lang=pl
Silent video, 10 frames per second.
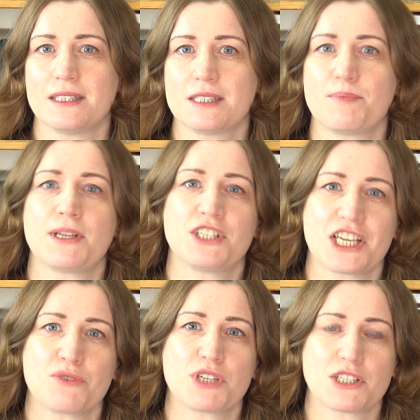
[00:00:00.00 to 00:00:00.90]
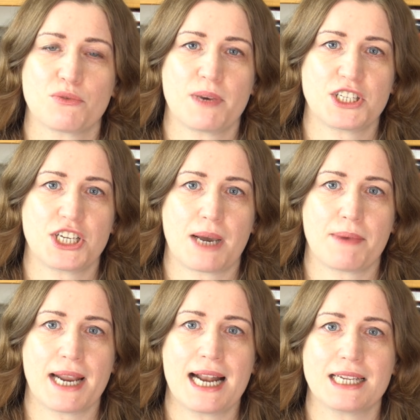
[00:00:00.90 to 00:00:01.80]
spędzaniu czasu bardziej
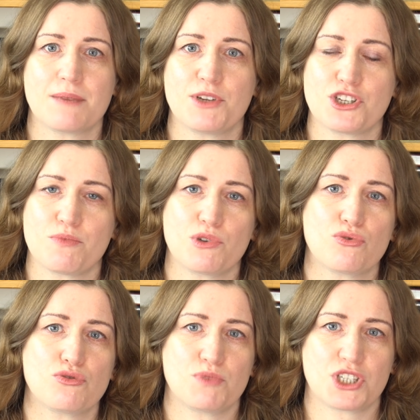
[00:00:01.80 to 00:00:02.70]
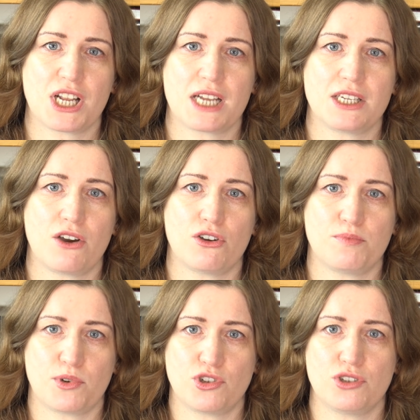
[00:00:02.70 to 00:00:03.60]
kameralnie, będziemy już myśleli o
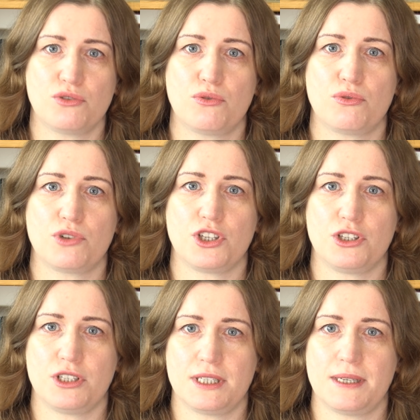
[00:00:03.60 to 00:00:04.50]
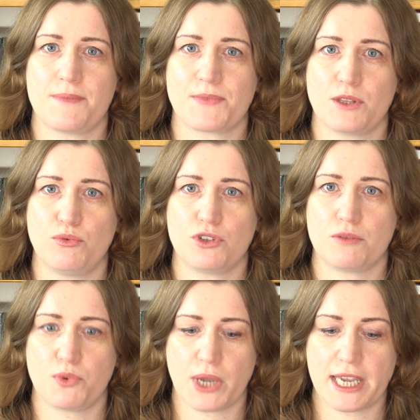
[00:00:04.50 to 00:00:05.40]
odpoczynku i
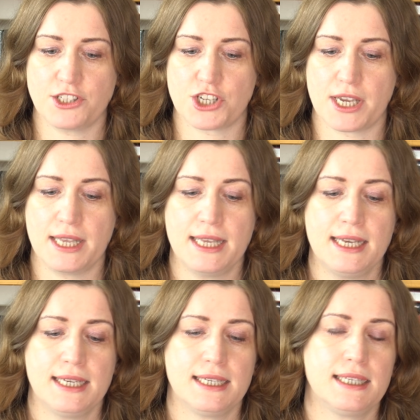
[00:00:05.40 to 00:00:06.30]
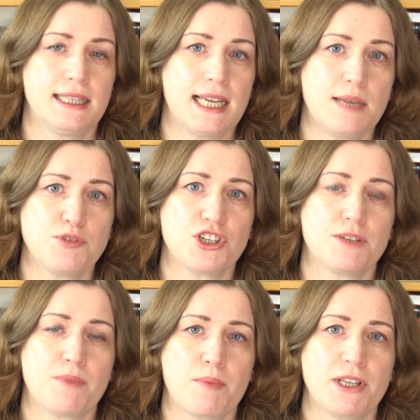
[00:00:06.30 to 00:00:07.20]
długim weekendzie. E,
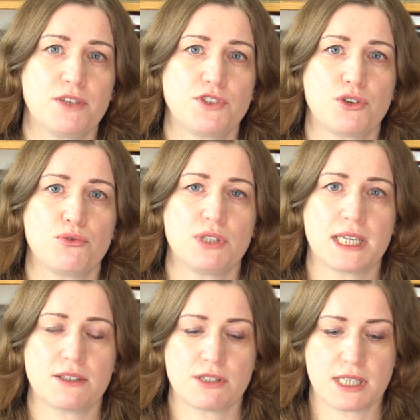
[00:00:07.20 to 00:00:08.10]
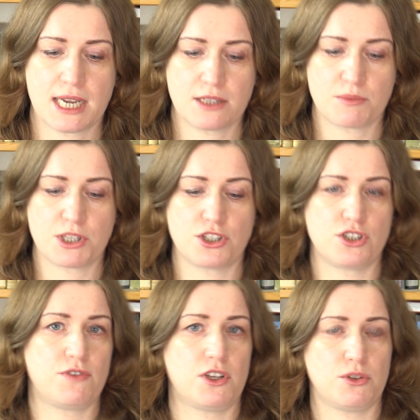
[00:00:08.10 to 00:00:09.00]
najlepsze momenty w ciągu dnia to jest rano między
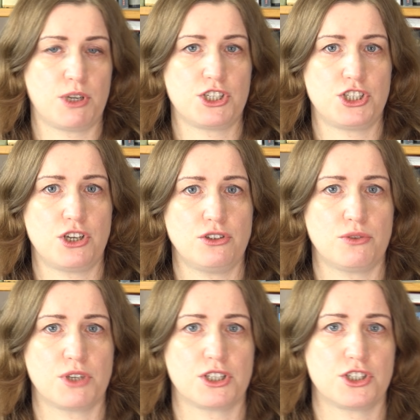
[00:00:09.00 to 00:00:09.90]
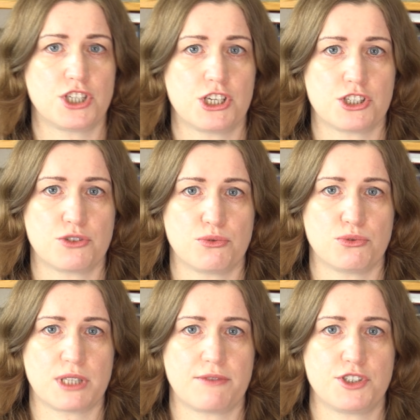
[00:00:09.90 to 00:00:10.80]
9 a 10, kiedy księżyc
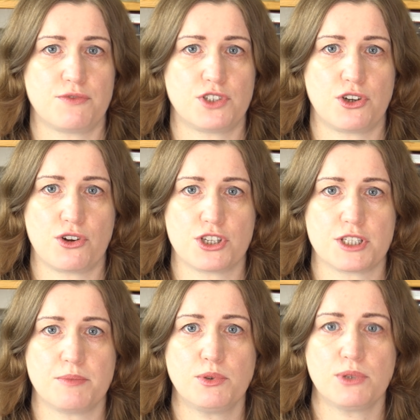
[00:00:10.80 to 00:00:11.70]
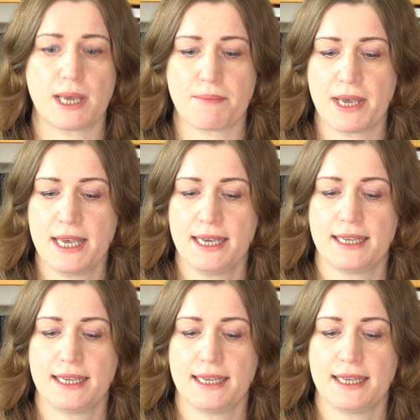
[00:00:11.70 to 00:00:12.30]
ustawi się w trygonie z Neptunem.